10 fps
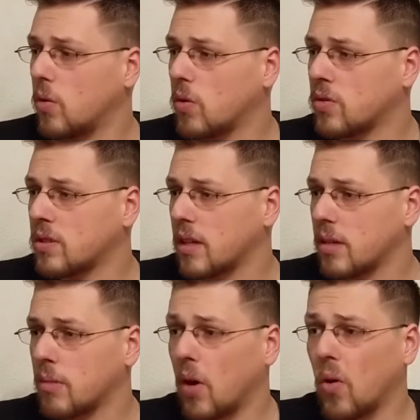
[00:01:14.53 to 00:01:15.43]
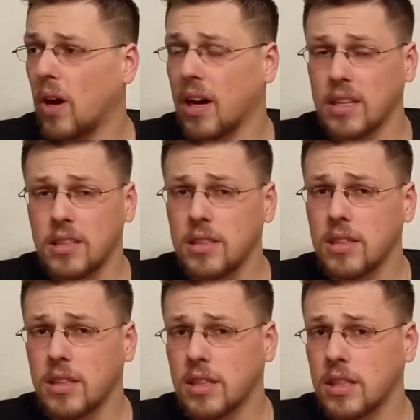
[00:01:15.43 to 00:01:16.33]
Und ähm, auch
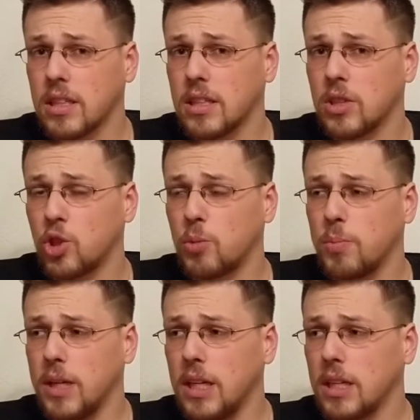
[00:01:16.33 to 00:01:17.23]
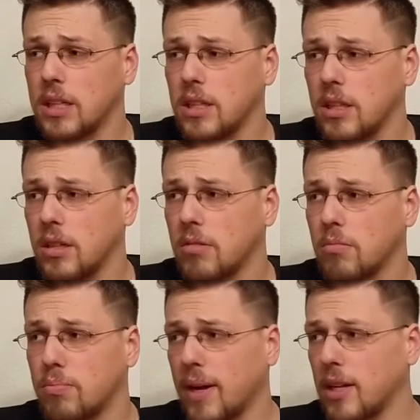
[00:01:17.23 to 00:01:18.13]
andere Spiele,
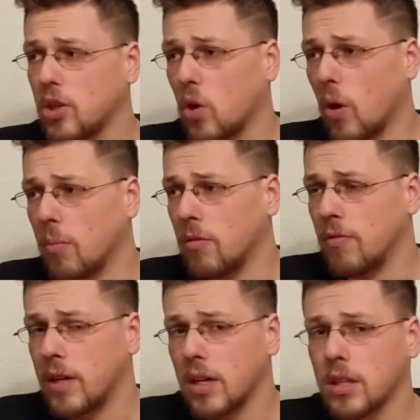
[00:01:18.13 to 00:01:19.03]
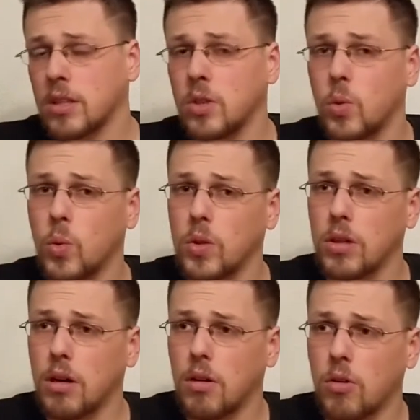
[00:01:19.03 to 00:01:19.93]
die bald kommen werden
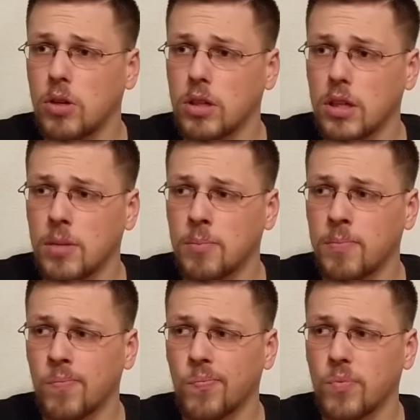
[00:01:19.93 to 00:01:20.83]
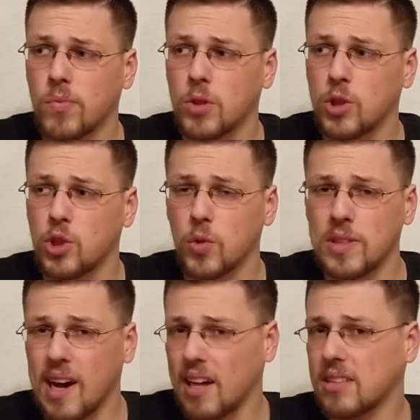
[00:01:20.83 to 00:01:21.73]
oder auch eben
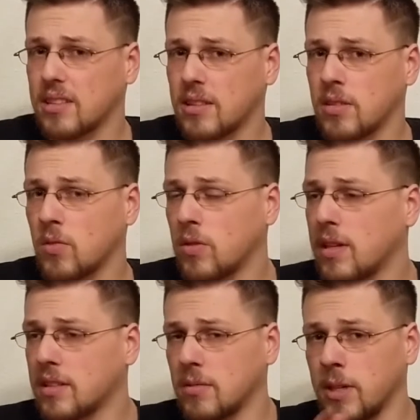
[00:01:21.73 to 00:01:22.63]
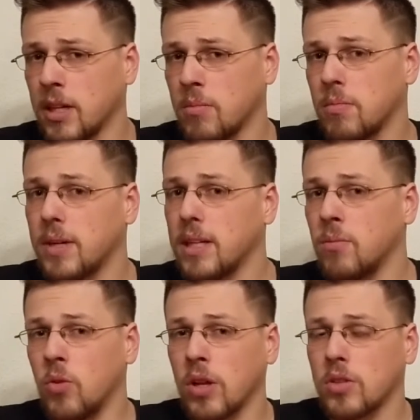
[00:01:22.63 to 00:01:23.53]
schon da sind. Und da sind wir eben bei
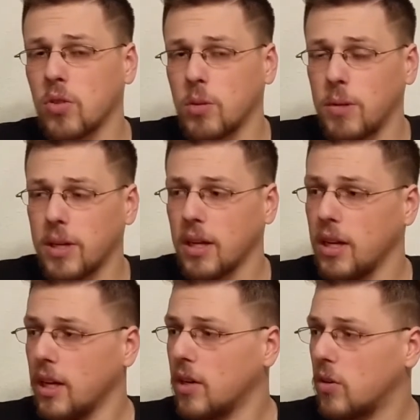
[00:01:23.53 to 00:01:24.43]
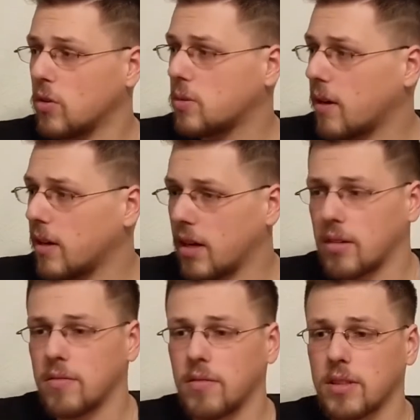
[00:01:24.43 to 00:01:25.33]
dem Monatsrückblick. Und zwar
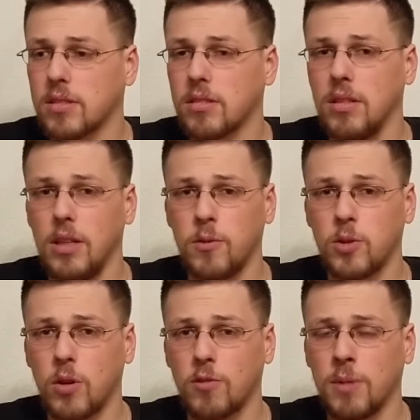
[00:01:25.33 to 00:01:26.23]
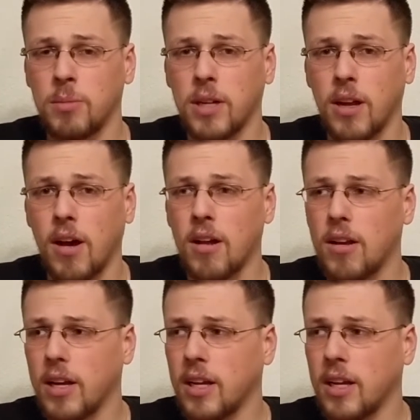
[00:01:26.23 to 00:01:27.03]
ja, was lief so auf meinem Kanal?